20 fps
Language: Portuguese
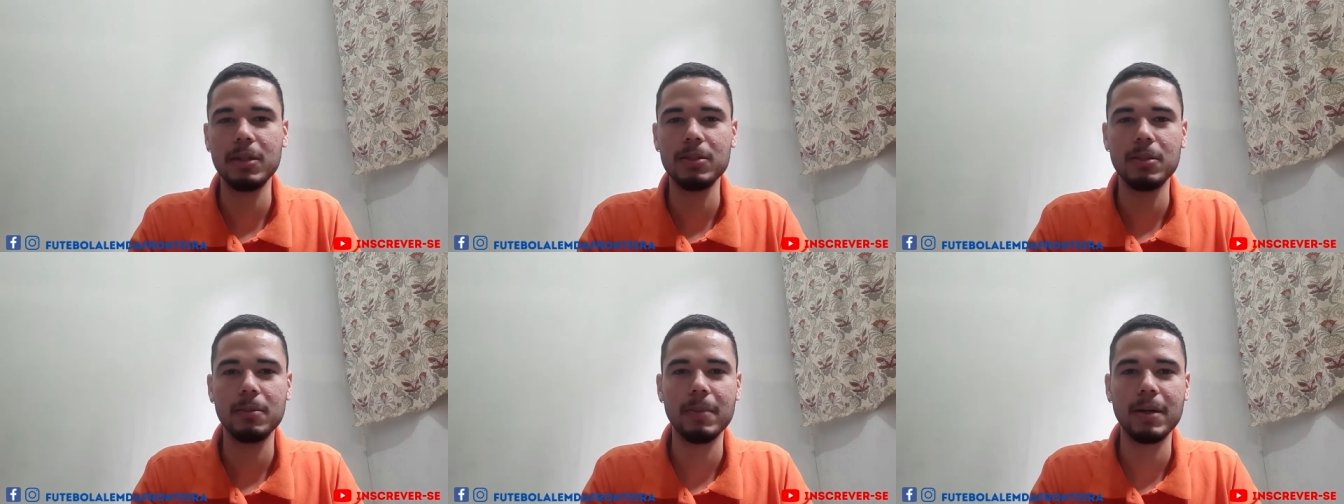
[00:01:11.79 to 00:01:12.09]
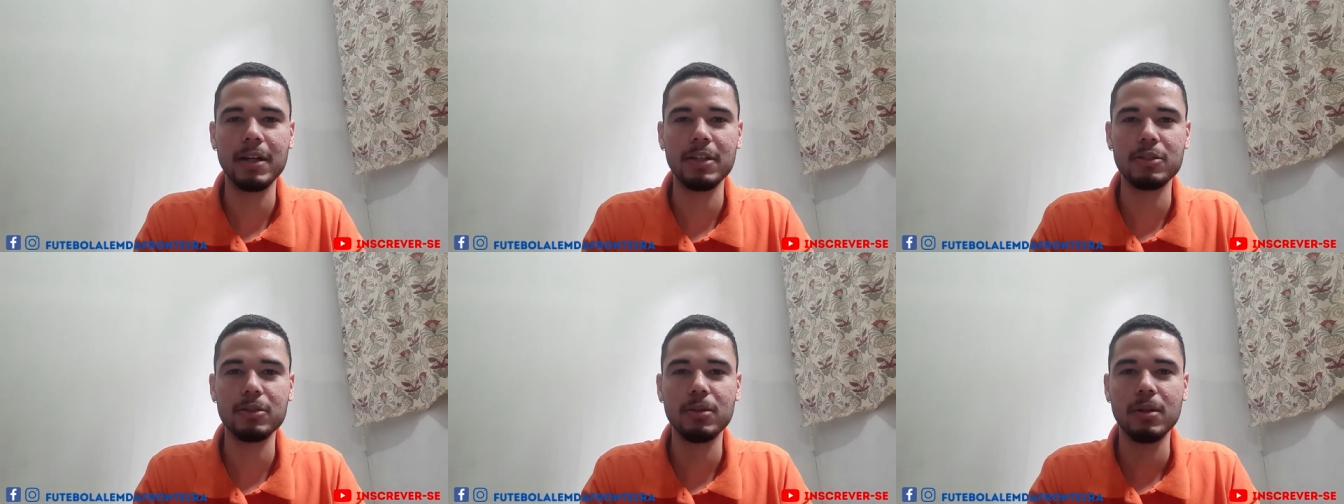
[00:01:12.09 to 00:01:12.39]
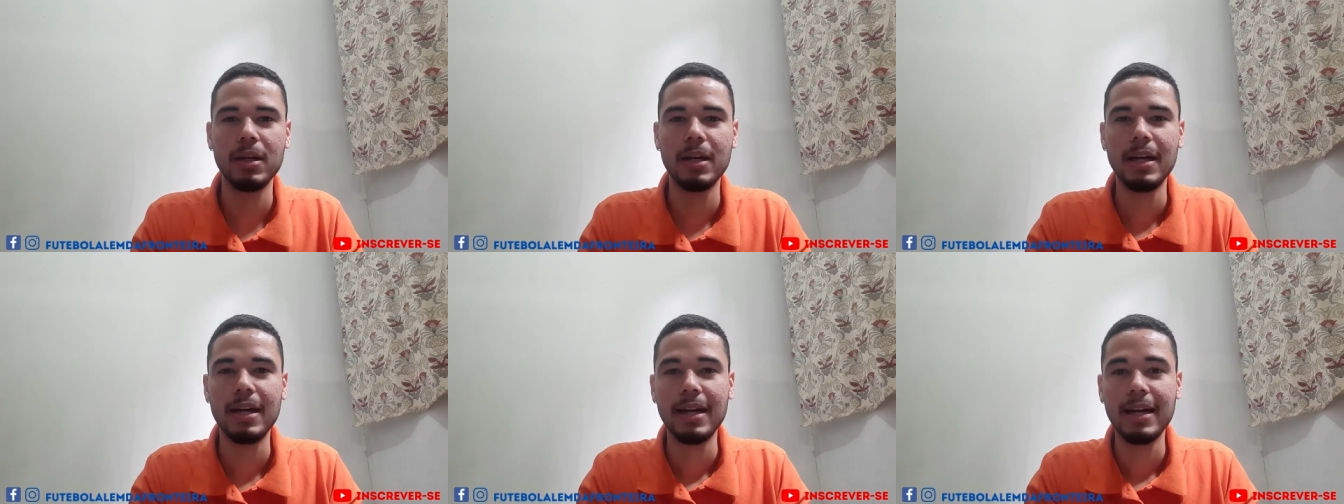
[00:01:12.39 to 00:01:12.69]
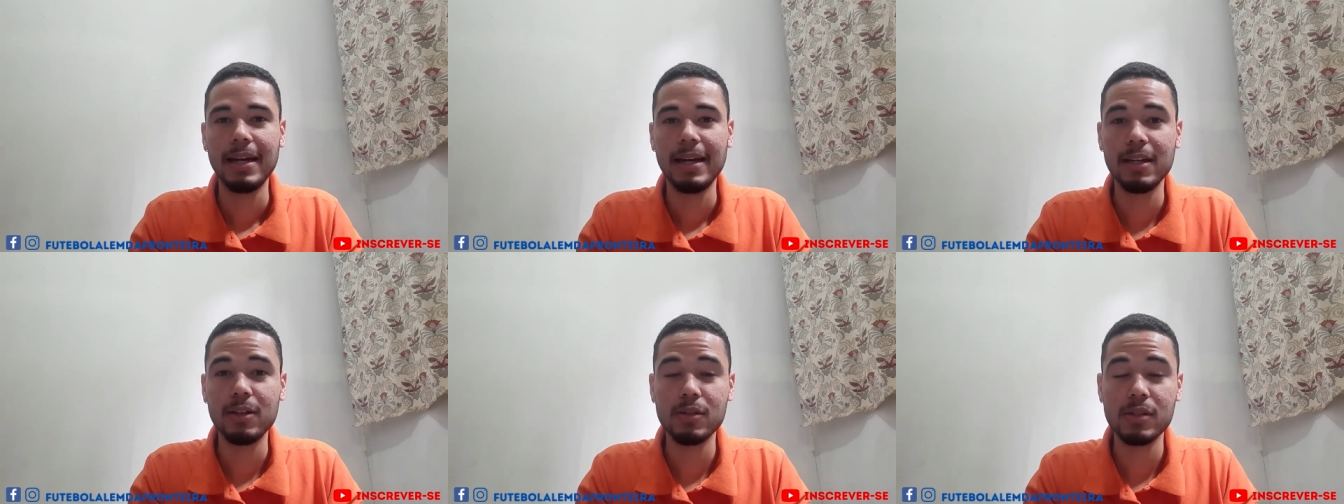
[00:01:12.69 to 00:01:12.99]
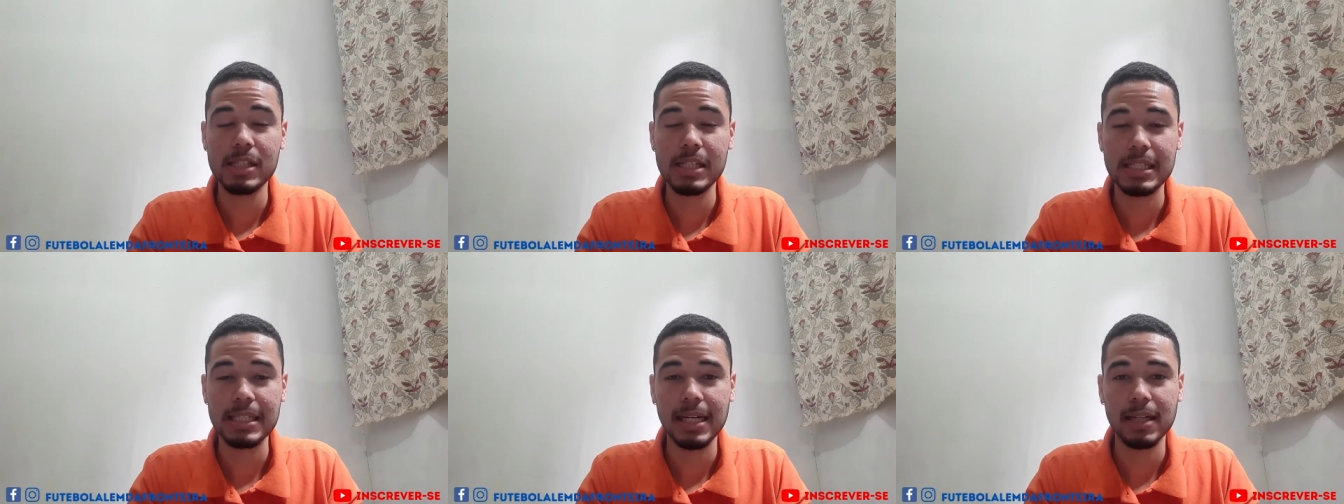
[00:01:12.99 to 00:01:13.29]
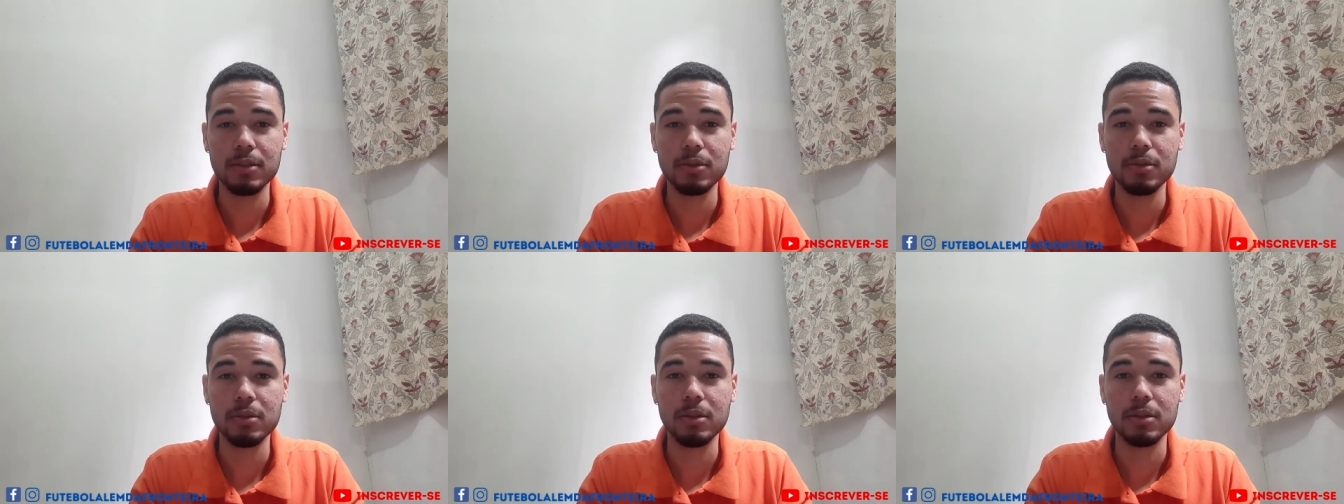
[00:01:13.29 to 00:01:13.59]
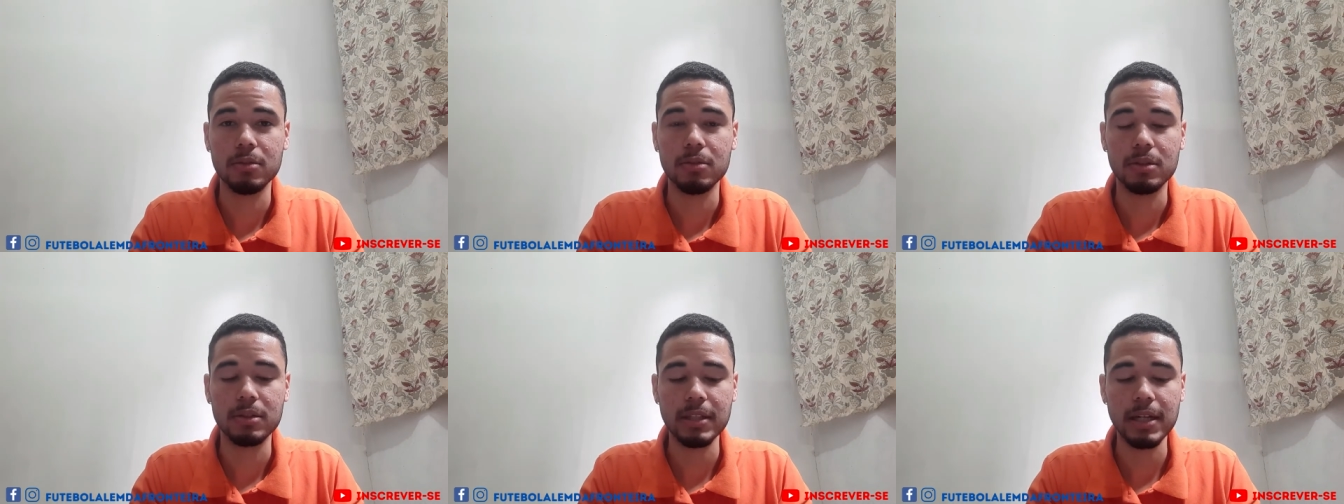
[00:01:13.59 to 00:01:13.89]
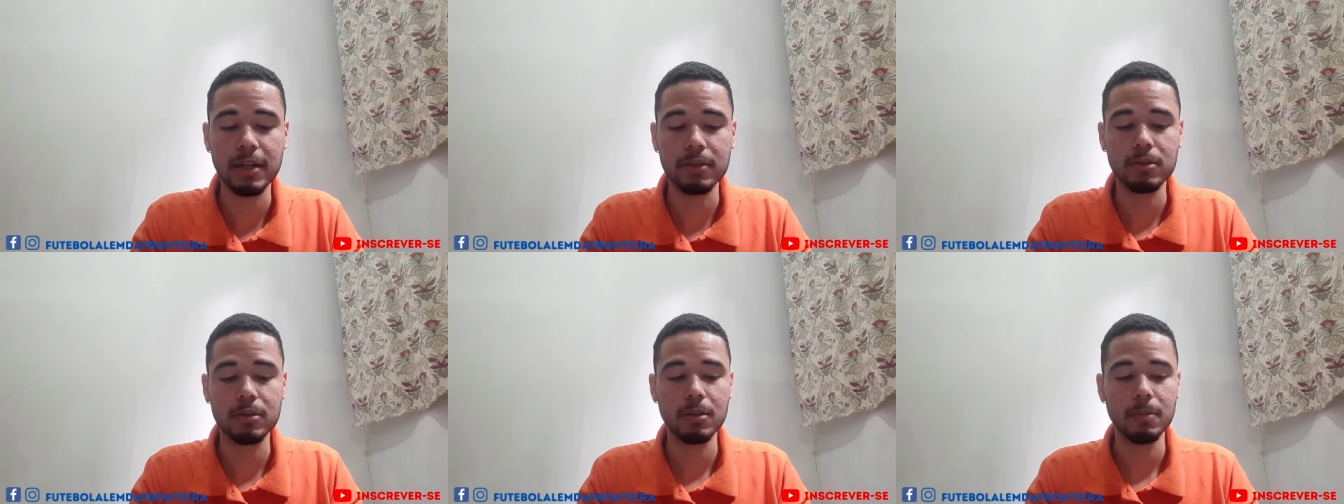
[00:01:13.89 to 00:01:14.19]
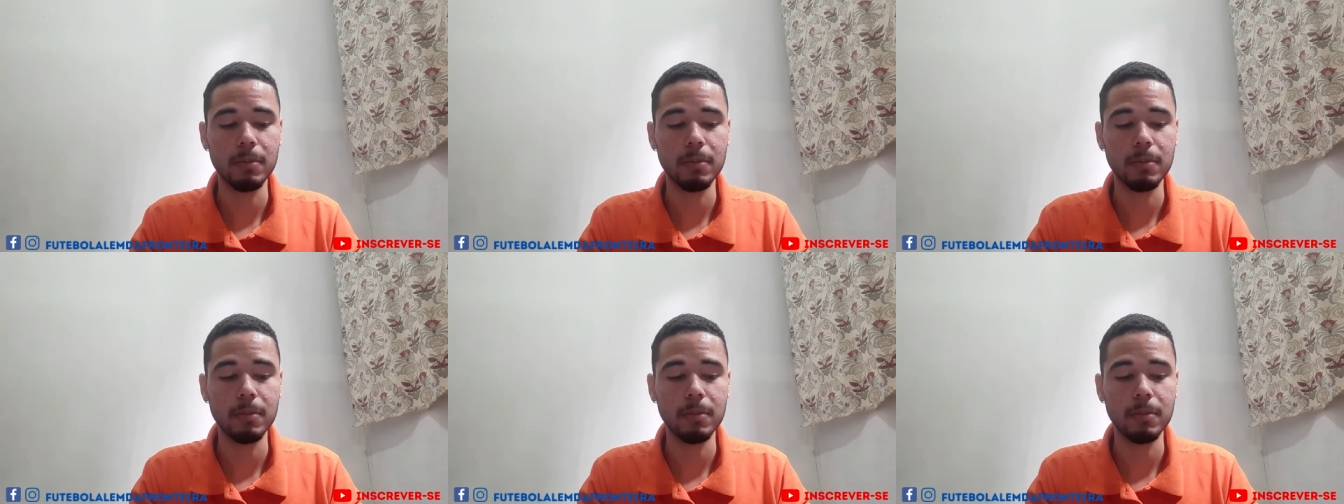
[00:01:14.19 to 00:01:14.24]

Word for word: do México e dos Estados Unidos, certo?